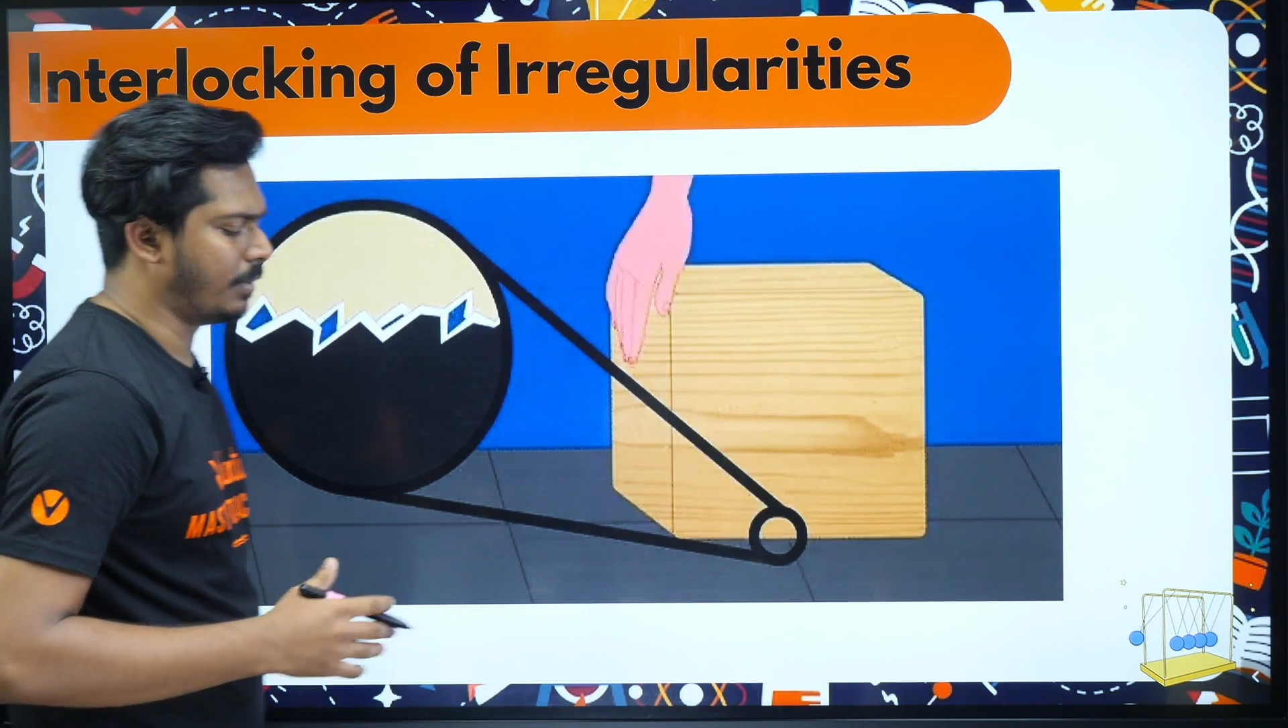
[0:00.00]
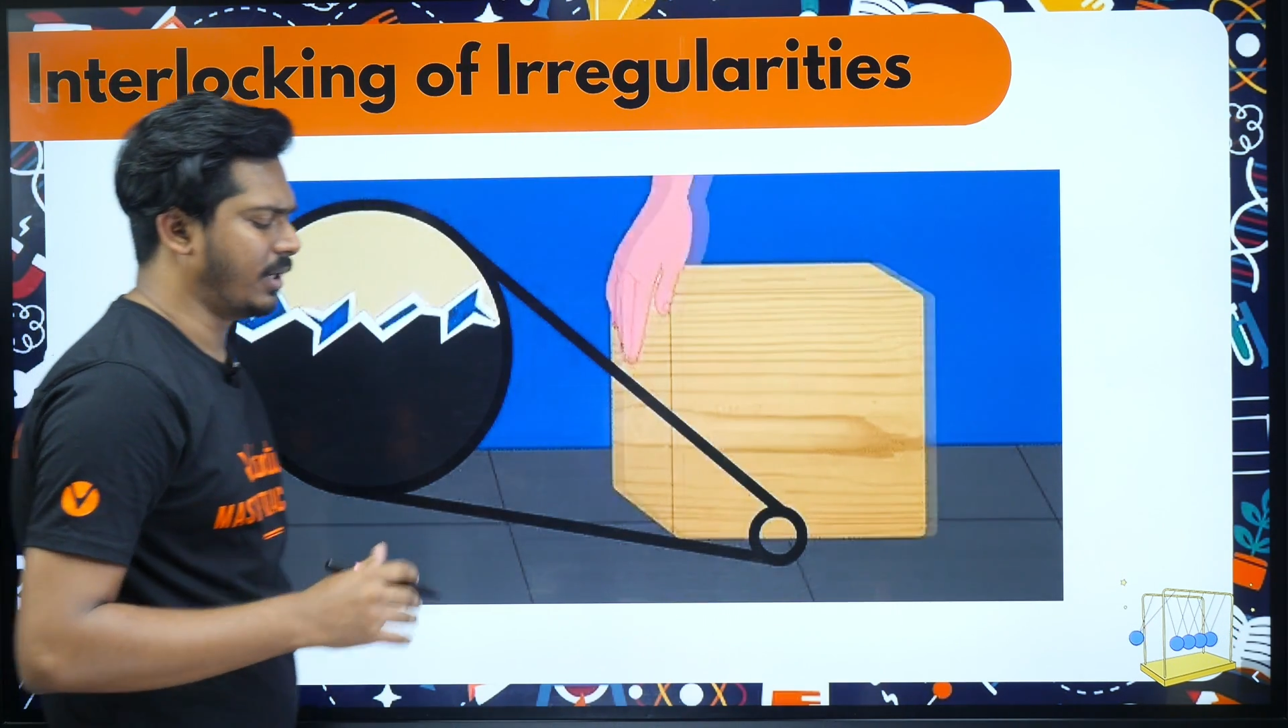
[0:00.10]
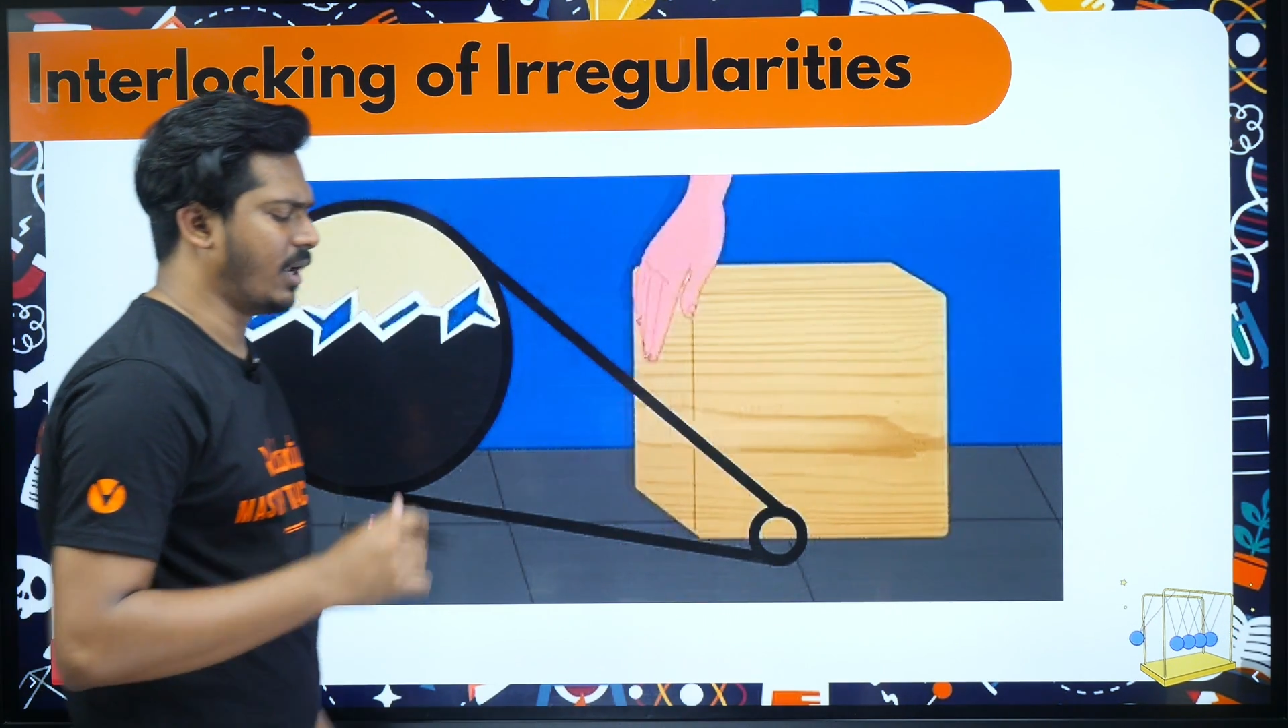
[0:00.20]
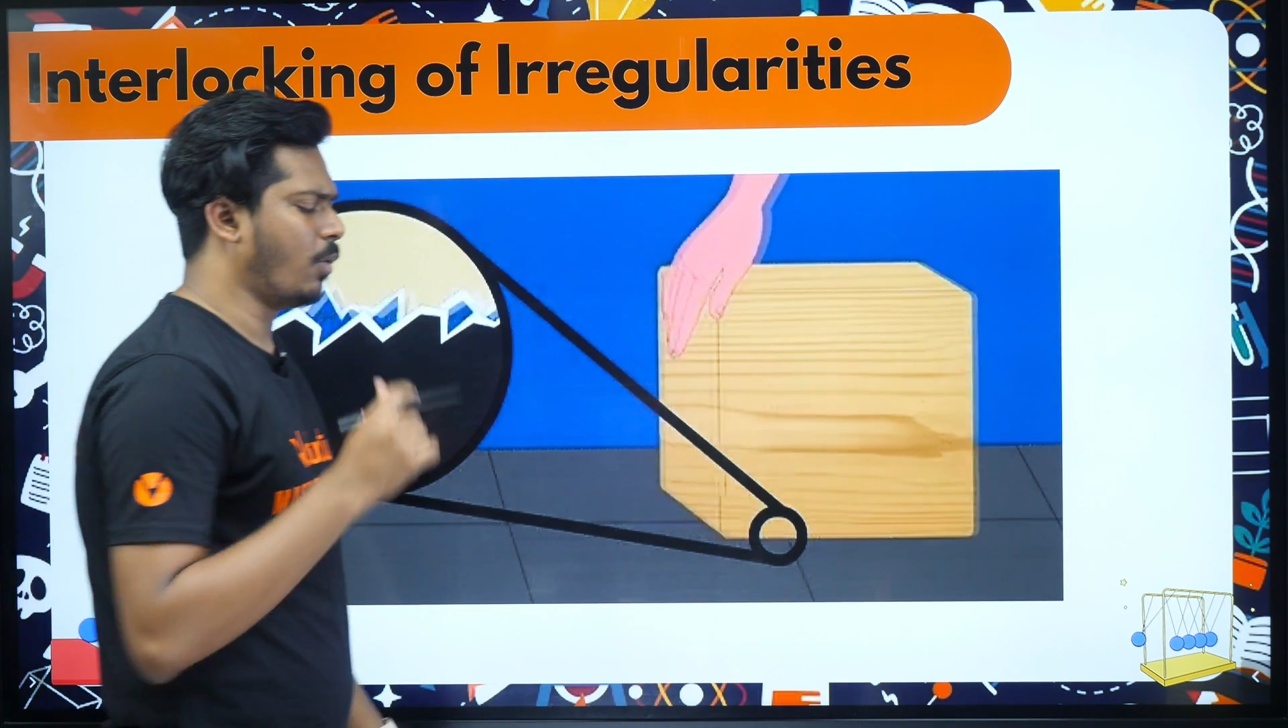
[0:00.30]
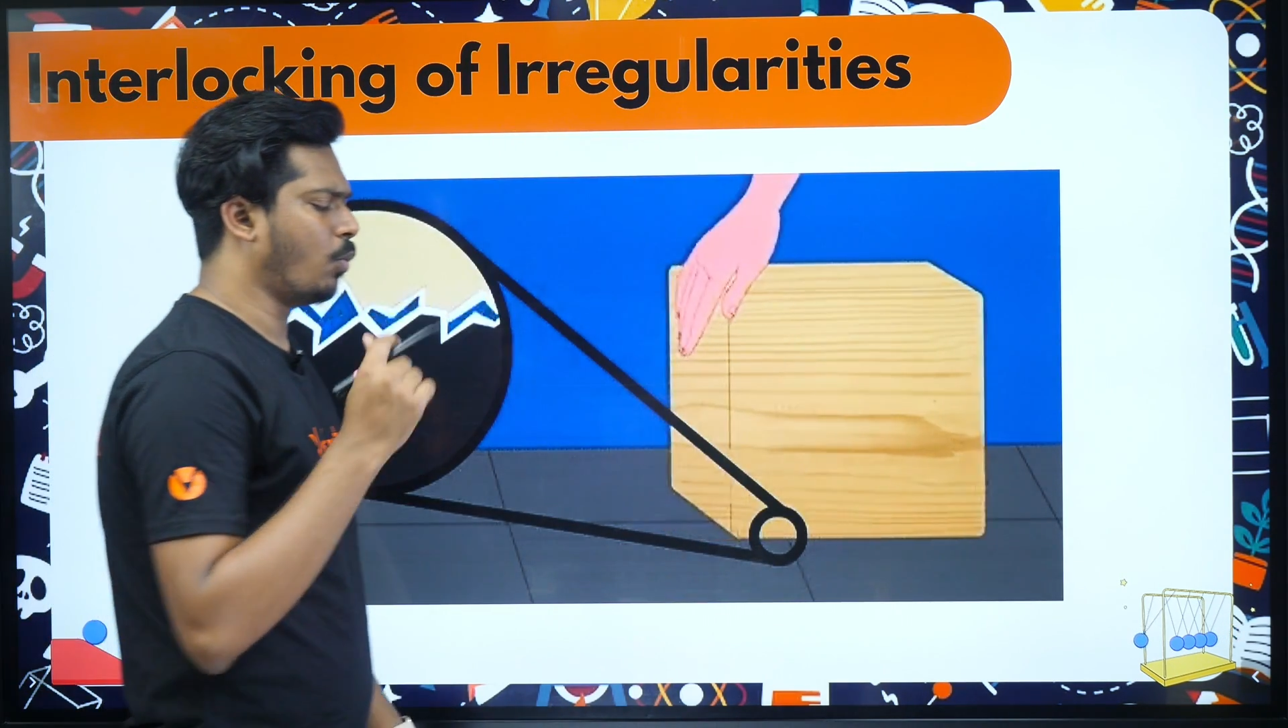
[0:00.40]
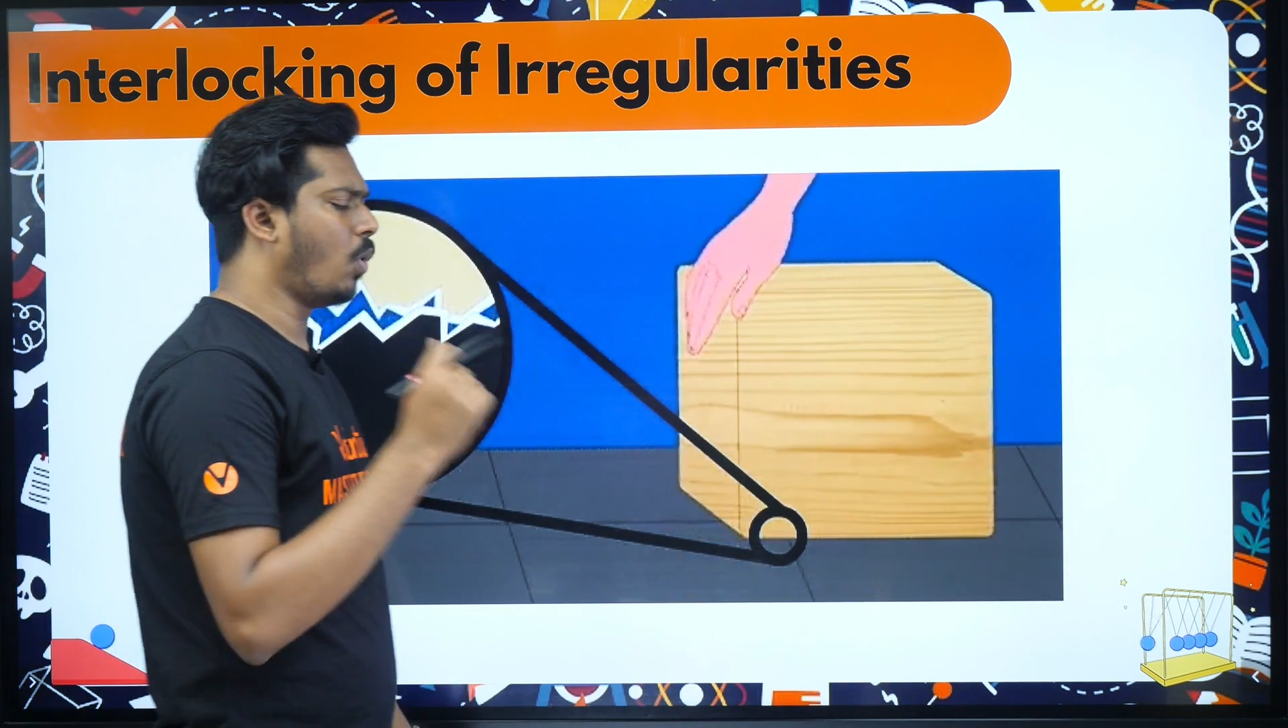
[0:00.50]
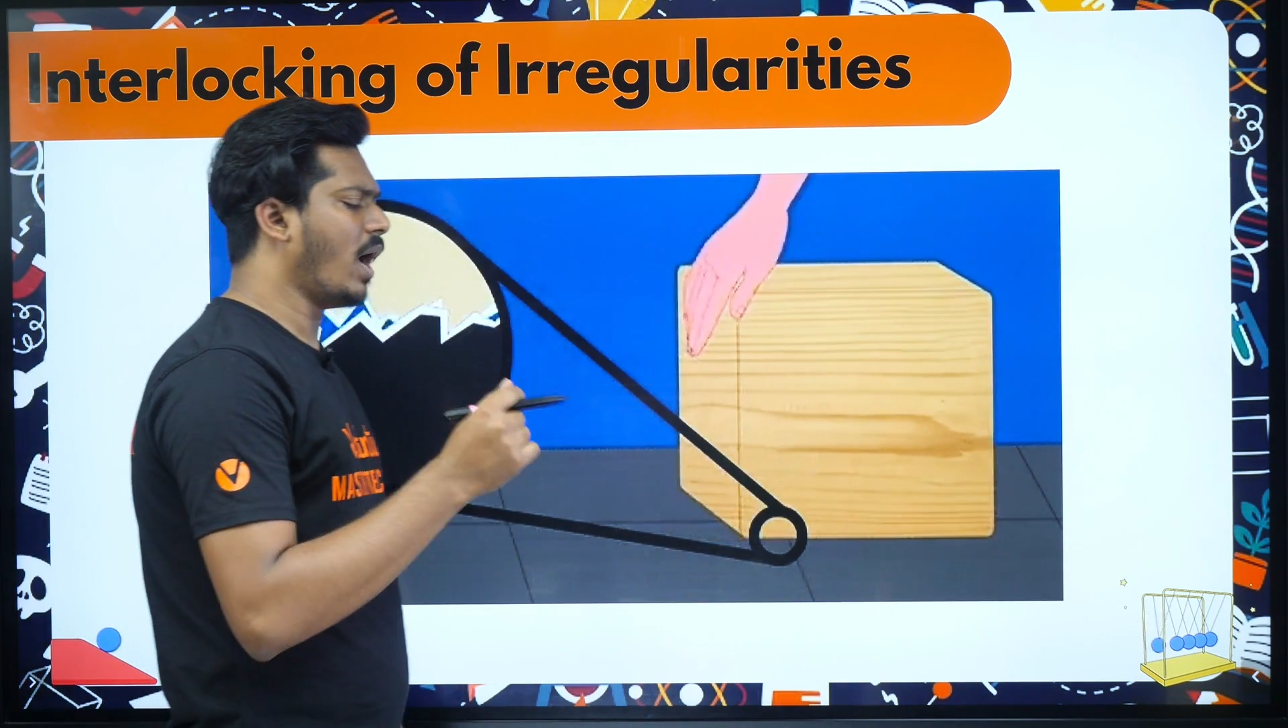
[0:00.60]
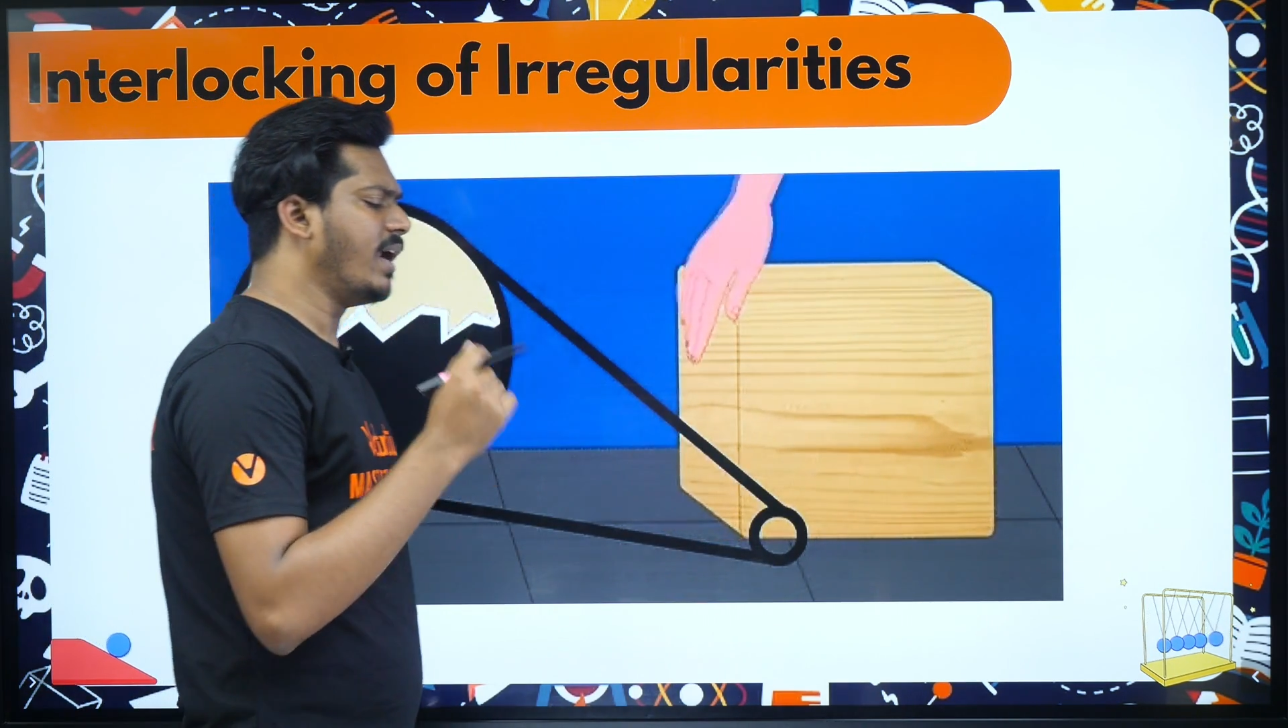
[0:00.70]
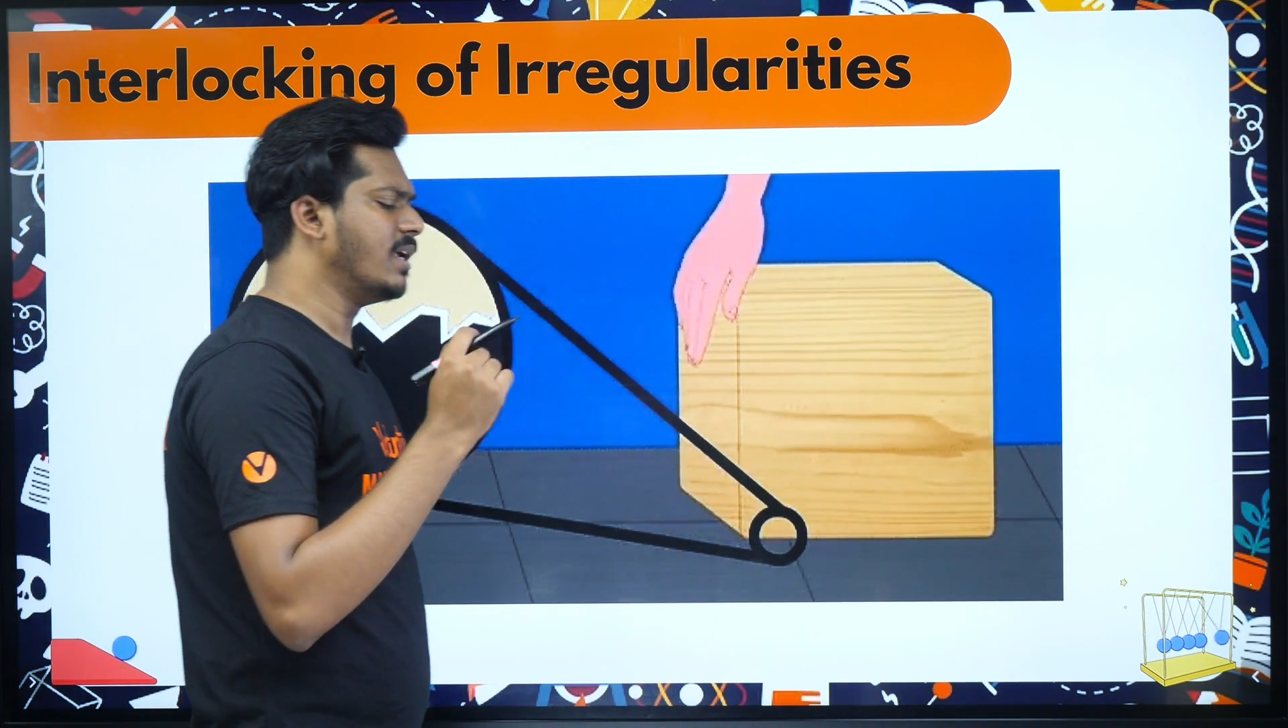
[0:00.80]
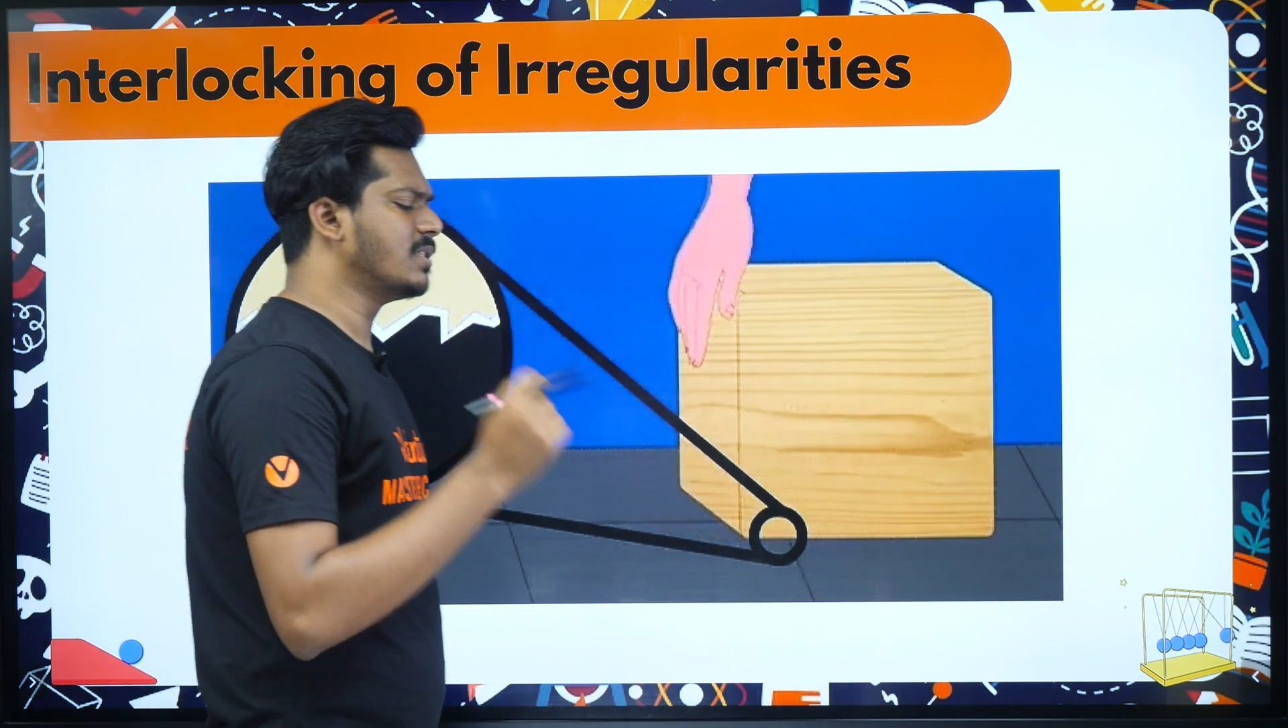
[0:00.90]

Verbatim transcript: அப்படின்னா வை